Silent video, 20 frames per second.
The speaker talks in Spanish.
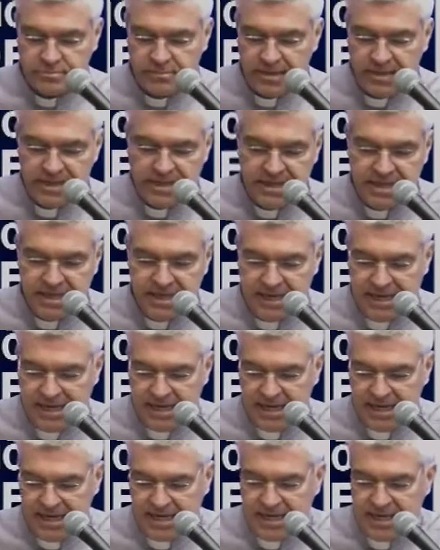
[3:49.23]
del
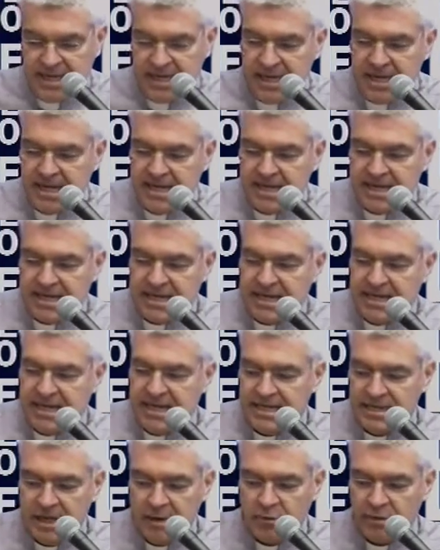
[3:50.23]
el eh,
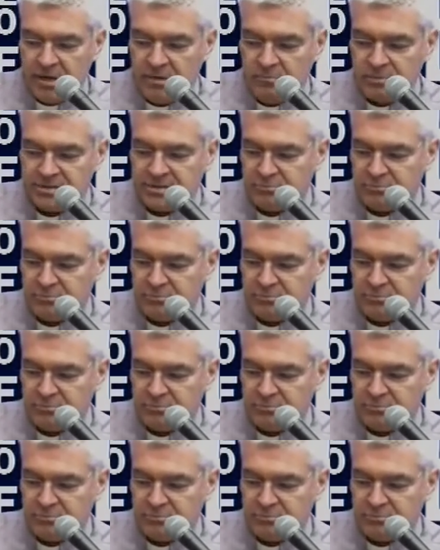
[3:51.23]
de lo que hemos,